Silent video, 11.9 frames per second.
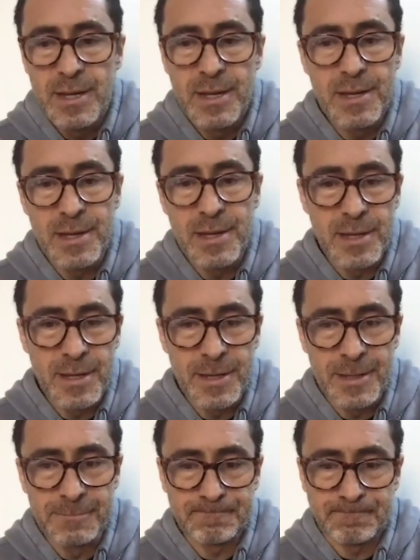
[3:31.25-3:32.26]

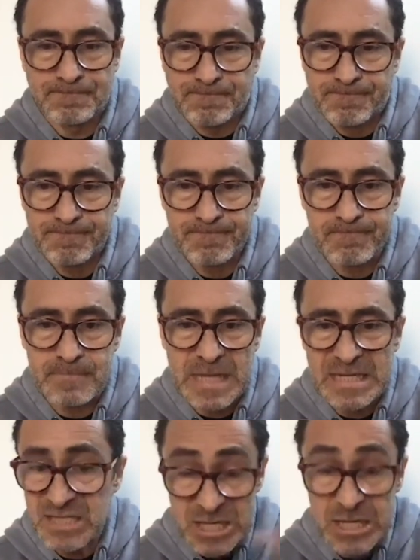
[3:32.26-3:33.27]
eh,
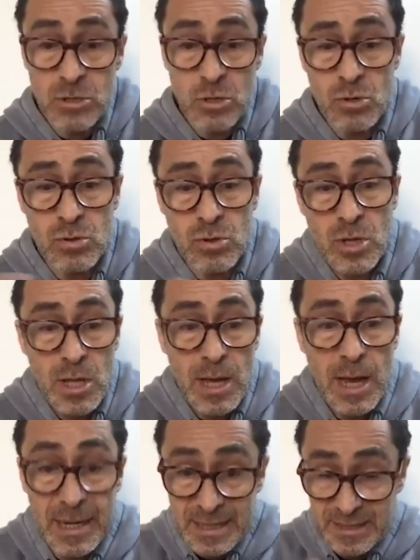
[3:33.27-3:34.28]
sino
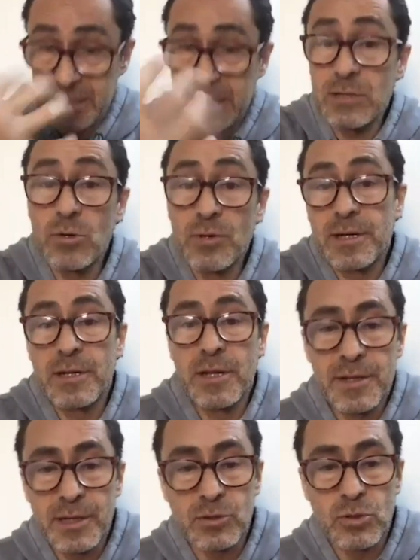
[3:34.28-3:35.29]
al estilo de cada
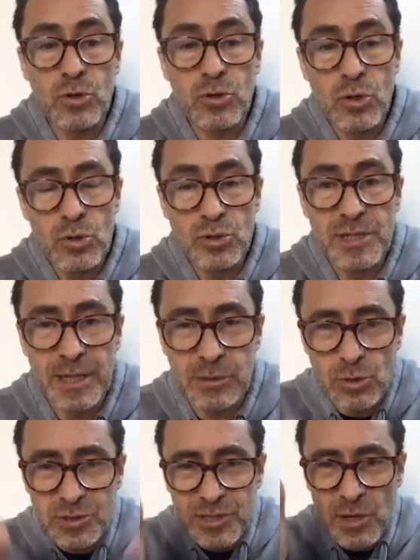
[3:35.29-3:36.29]
director, ¿no? Los
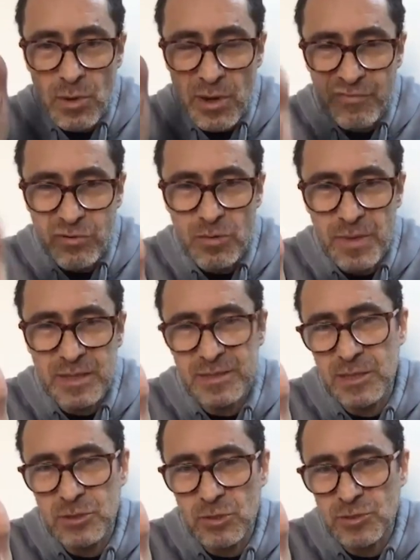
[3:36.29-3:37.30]
directores tienen una forma de hacer su